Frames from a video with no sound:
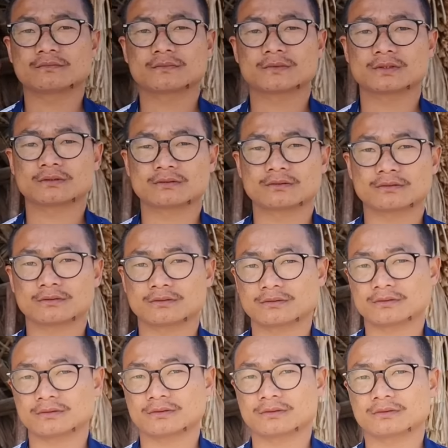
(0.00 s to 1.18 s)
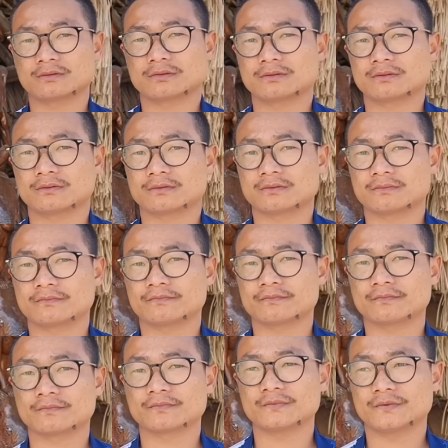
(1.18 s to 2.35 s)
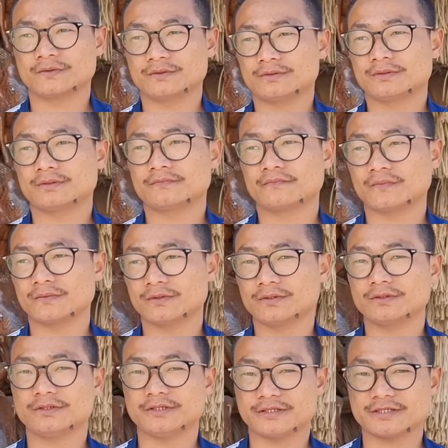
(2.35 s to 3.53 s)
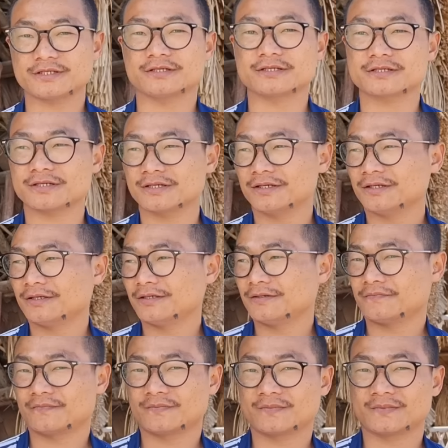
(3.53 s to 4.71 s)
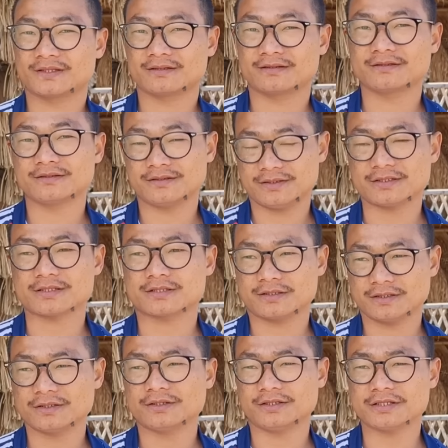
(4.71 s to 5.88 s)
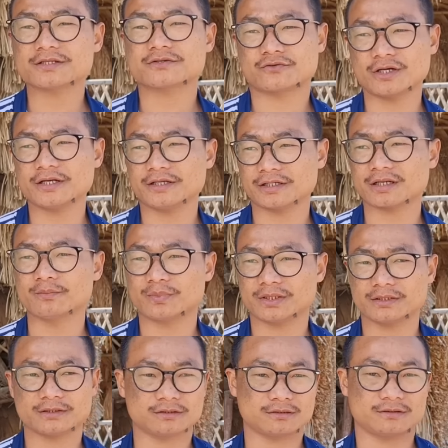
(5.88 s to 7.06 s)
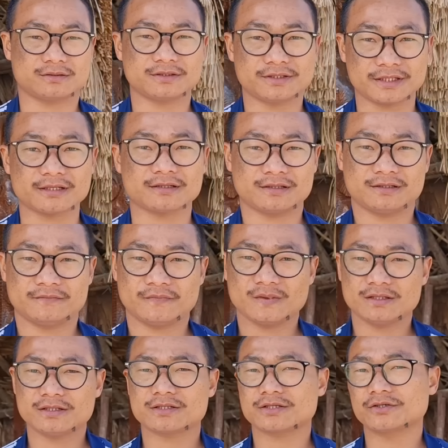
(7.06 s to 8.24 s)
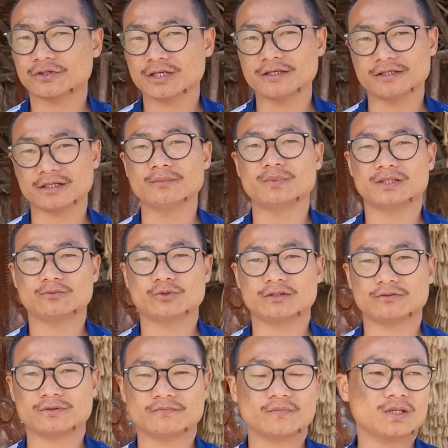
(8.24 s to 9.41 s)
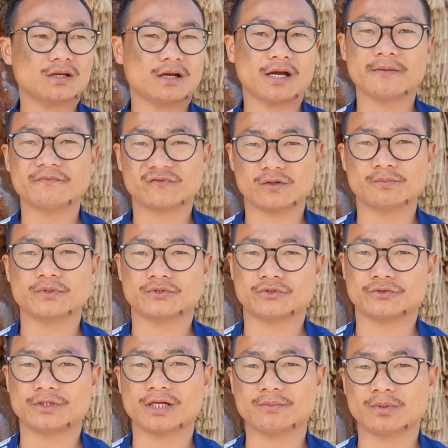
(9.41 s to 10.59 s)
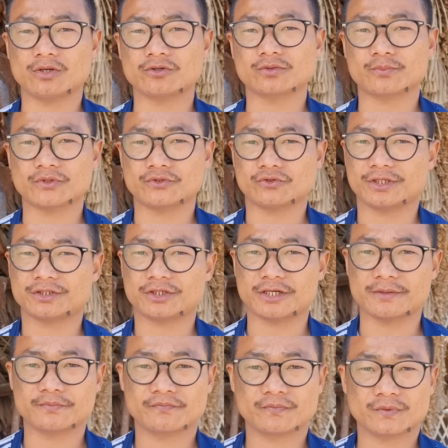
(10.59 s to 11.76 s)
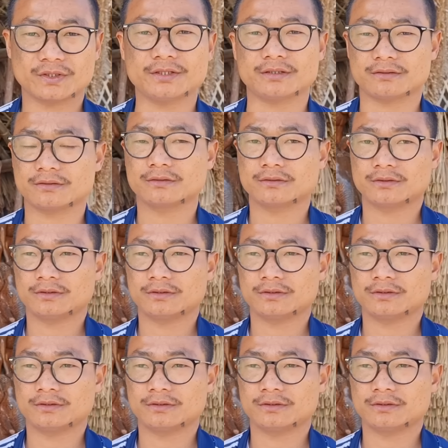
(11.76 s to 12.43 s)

वांट टू सी द हेड हंटर्स ना दे आर नॉट हेयर तो इट फील्स इट्स इनकम्प्लीट विदाउट देम ना अब कौन really incomplete and कौन से ट्राइब से हैं सर आई एम फ्रॉम पोचुरी आई बिलोंग टू पोचुरी पोचुरी ट्राइब से हैं